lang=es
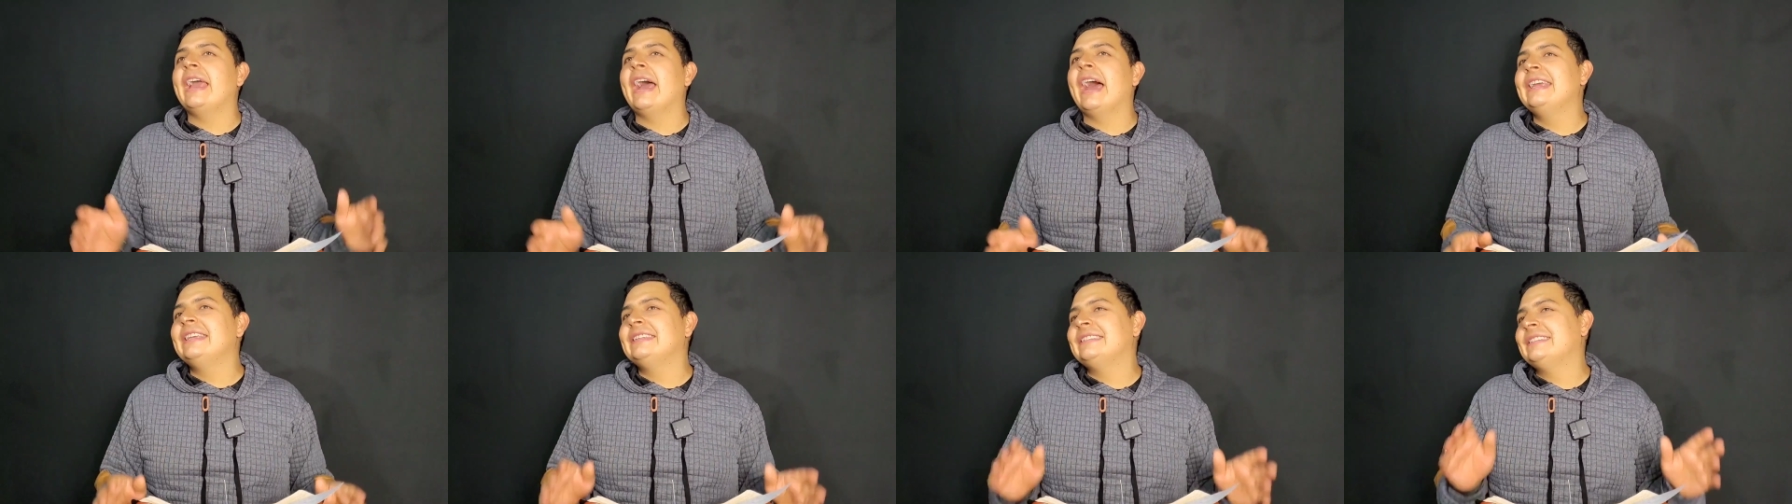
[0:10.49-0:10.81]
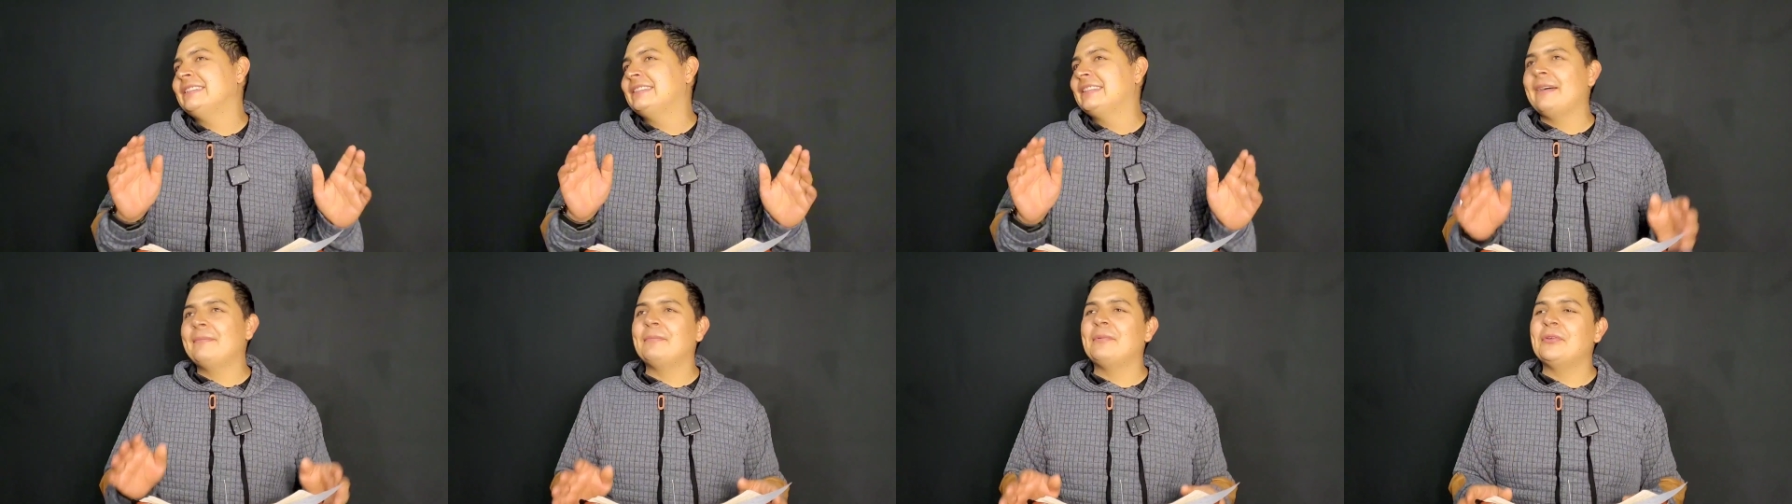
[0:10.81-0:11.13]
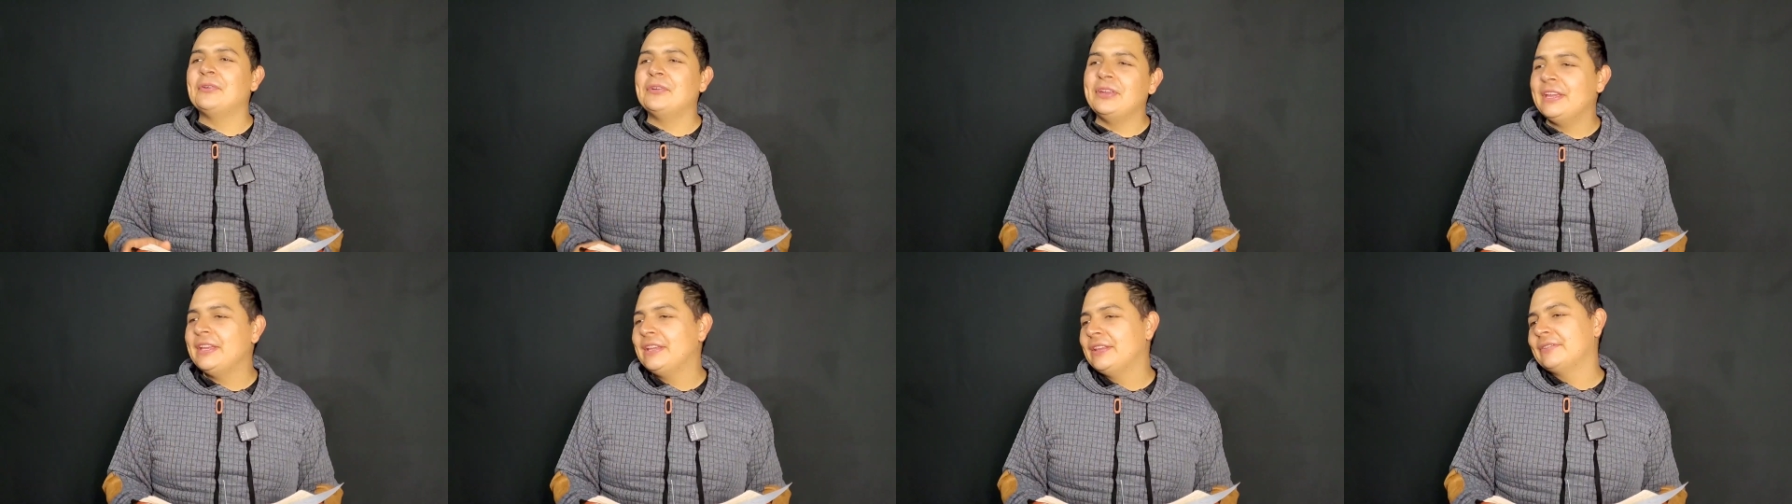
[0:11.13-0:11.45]
ay, sí, tan
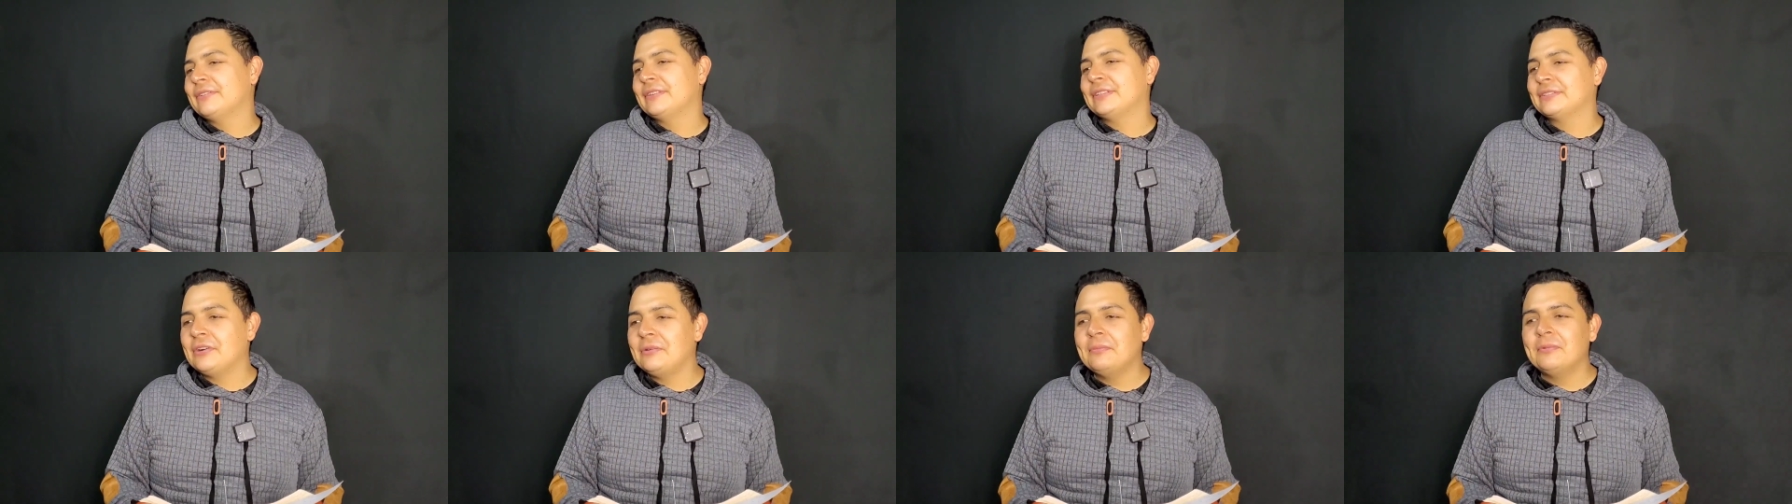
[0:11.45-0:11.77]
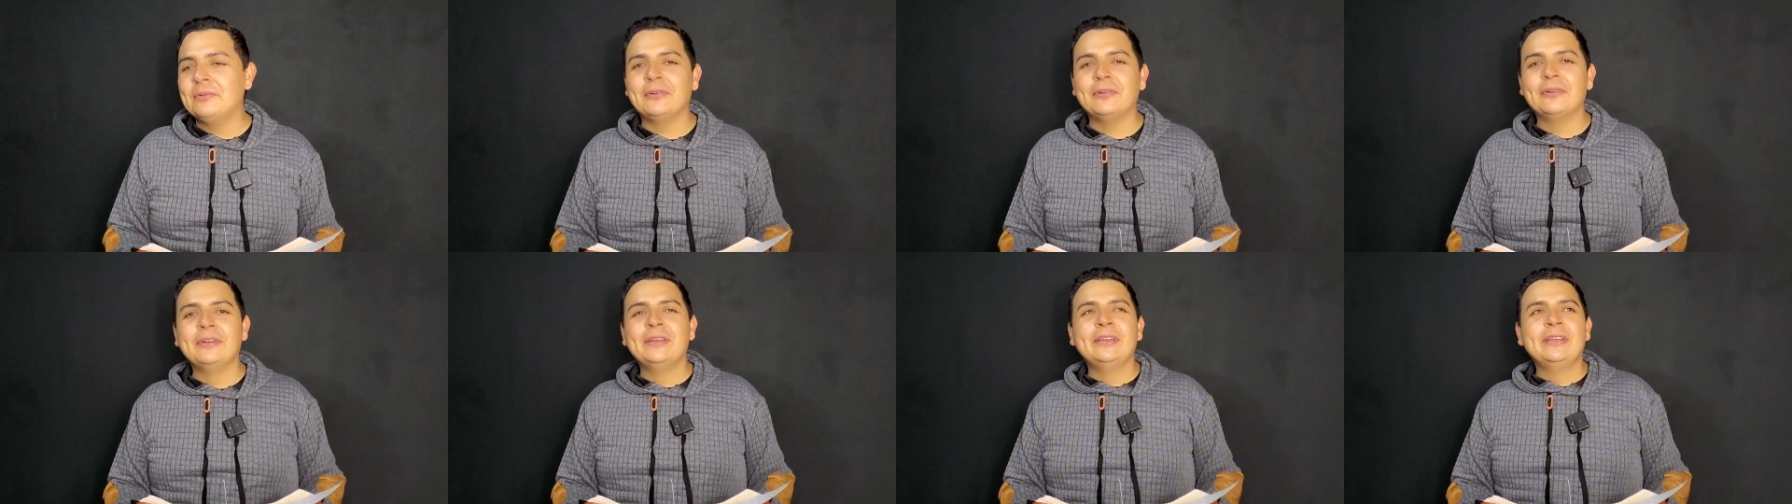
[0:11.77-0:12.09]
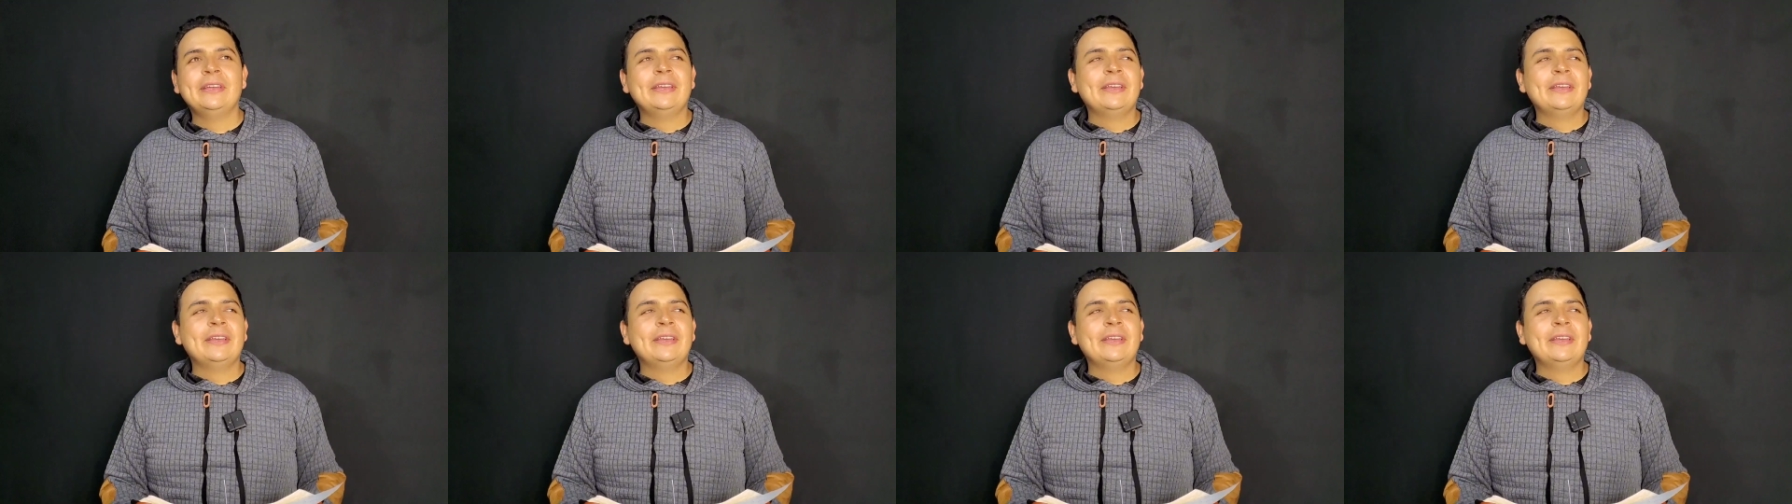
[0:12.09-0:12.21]
bonito, es como,